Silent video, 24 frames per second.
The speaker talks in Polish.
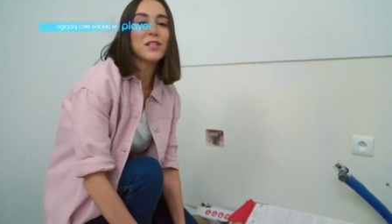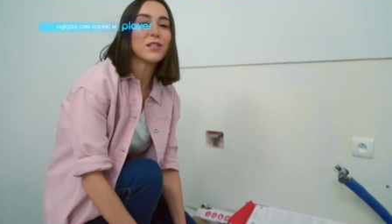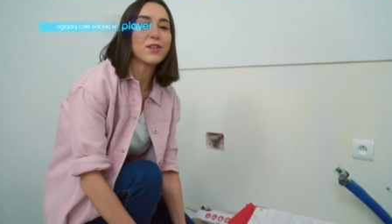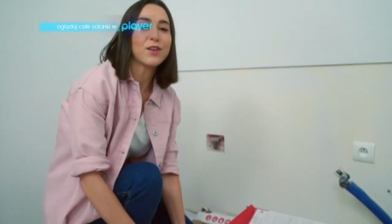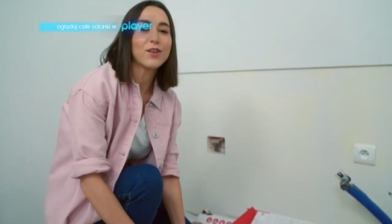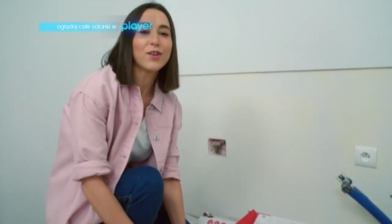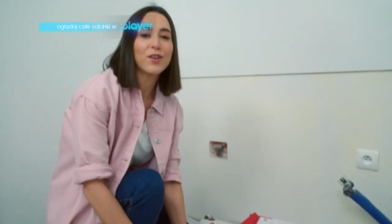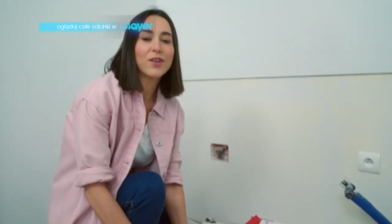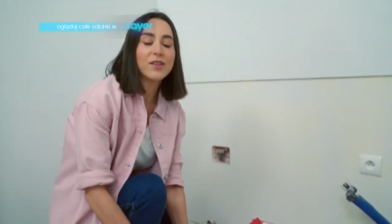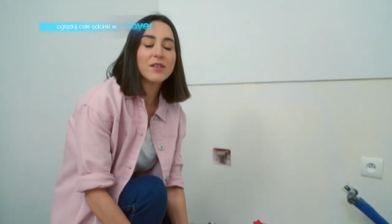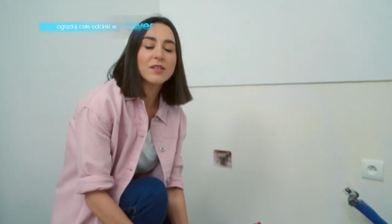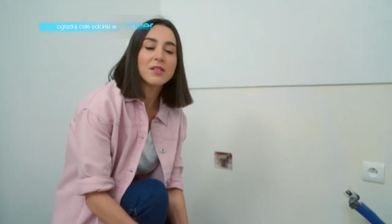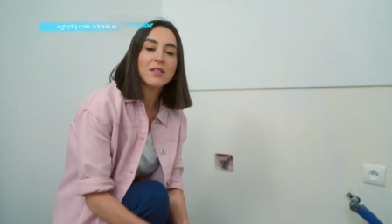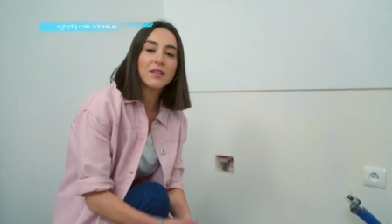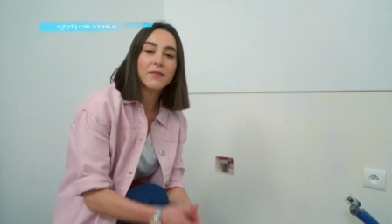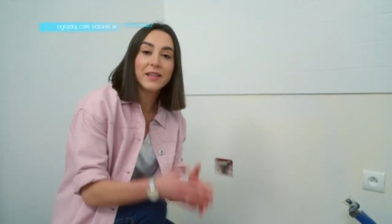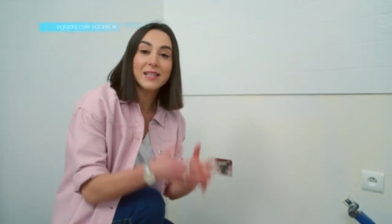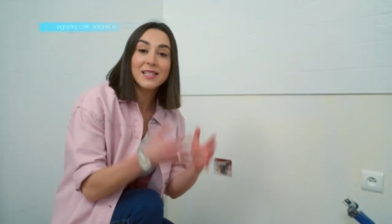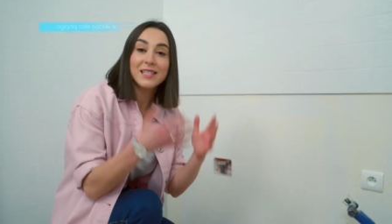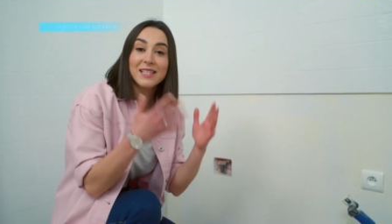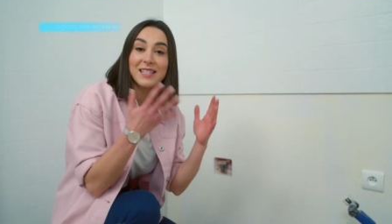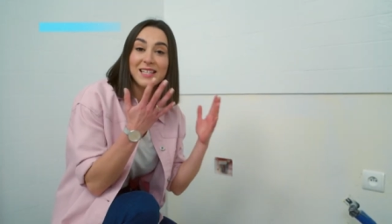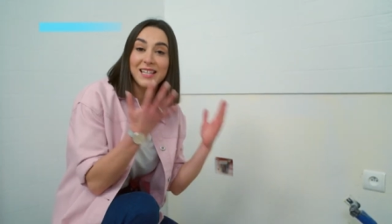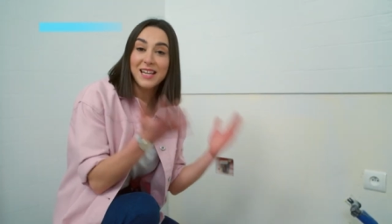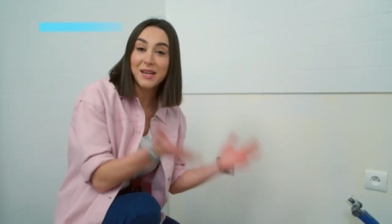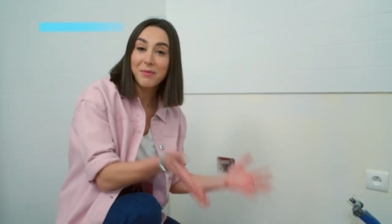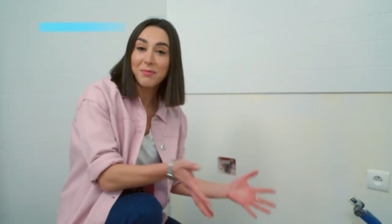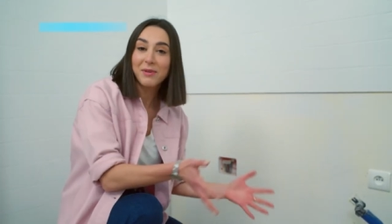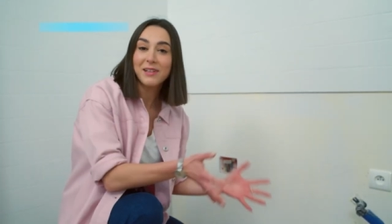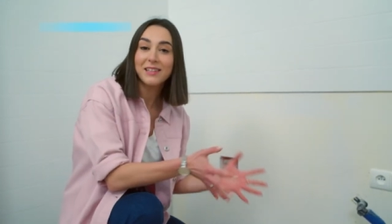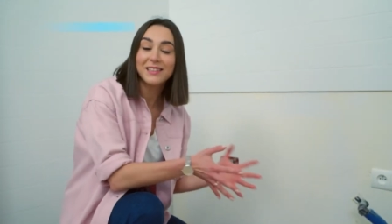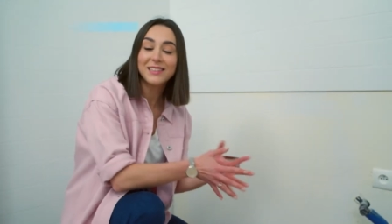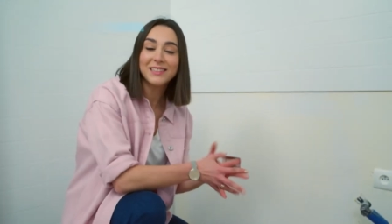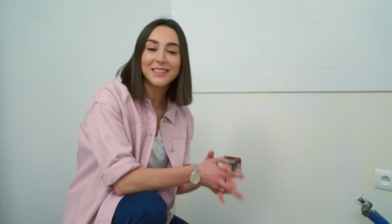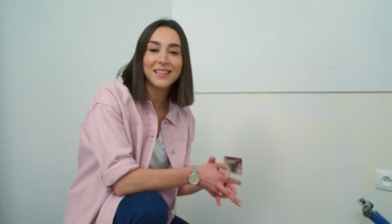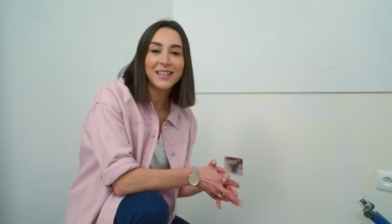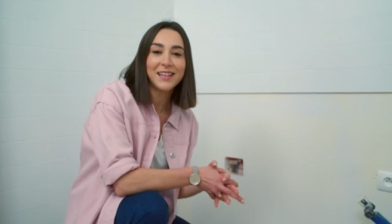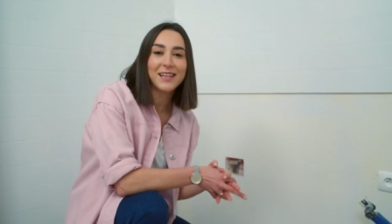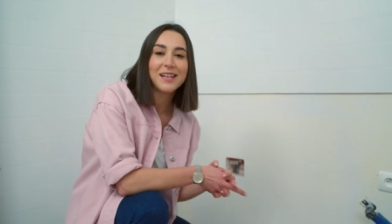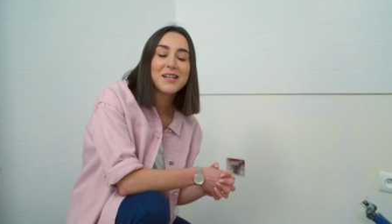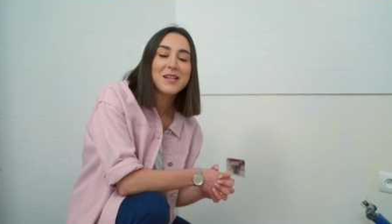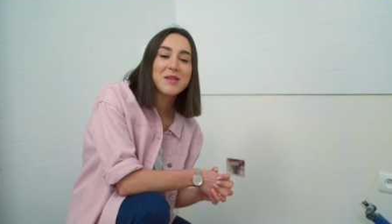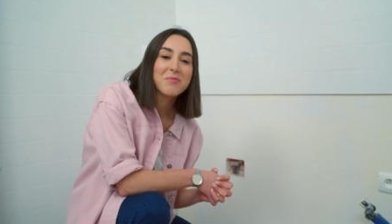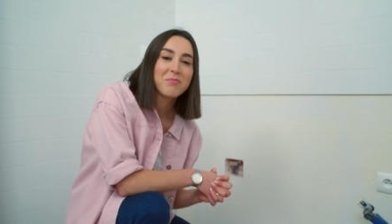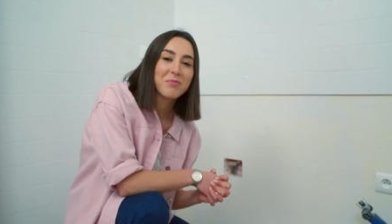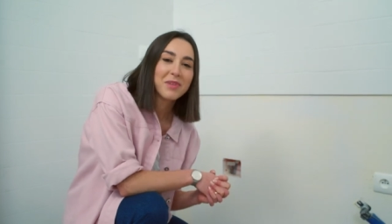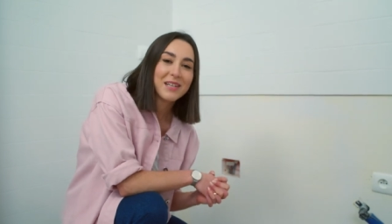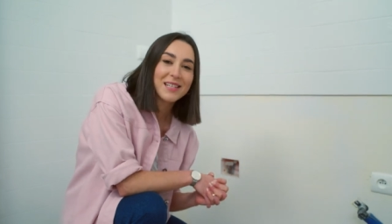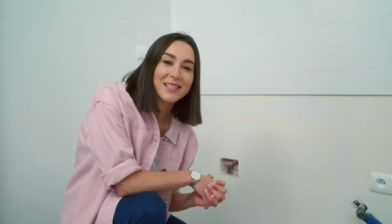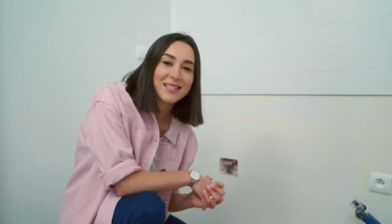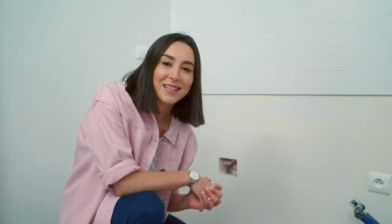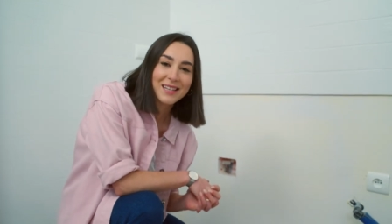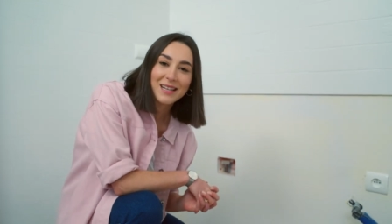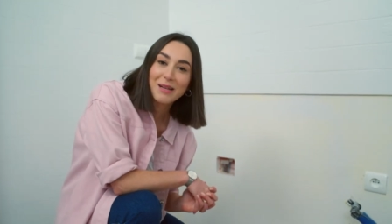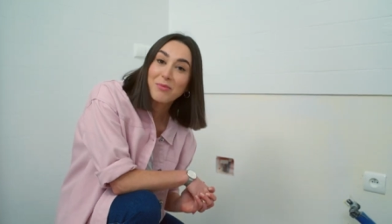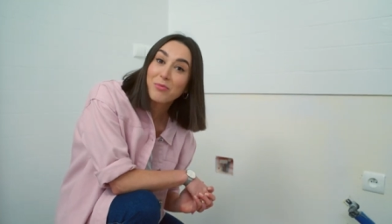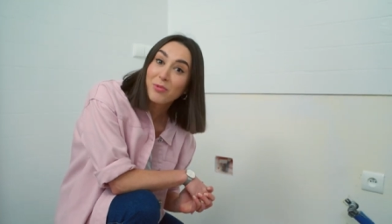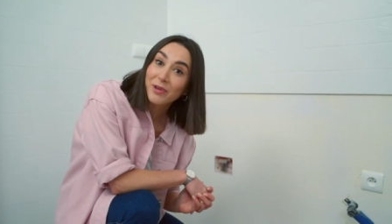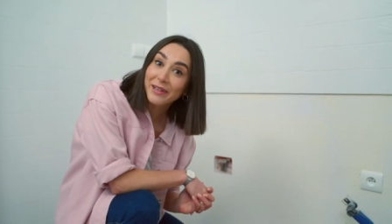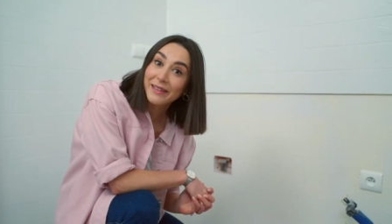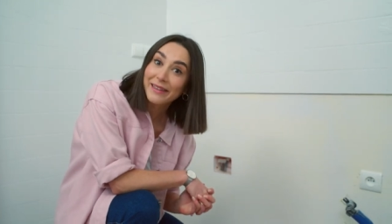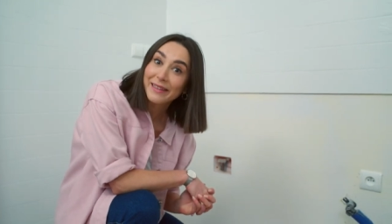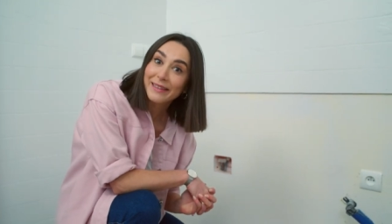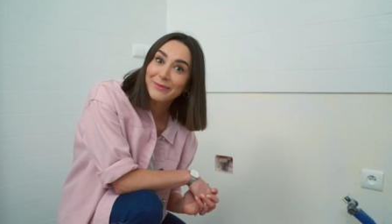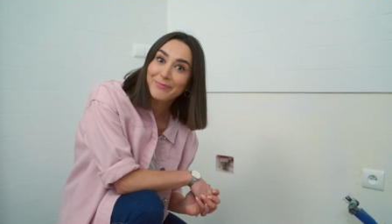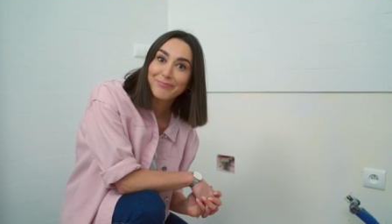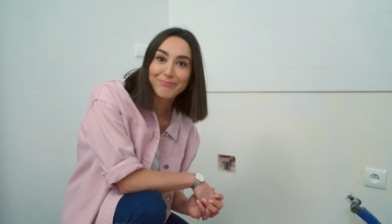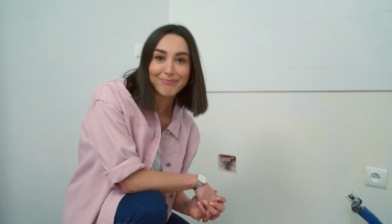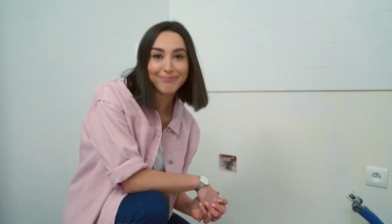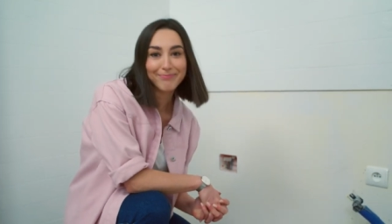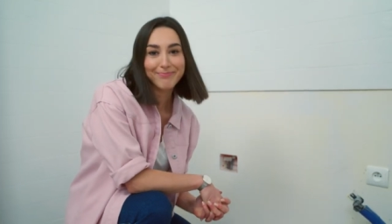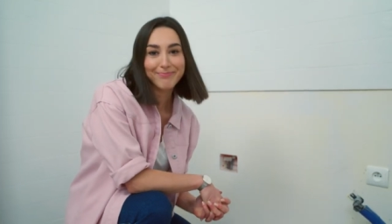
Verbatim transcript: wysokość, więc nie będzie miejsca na błędy.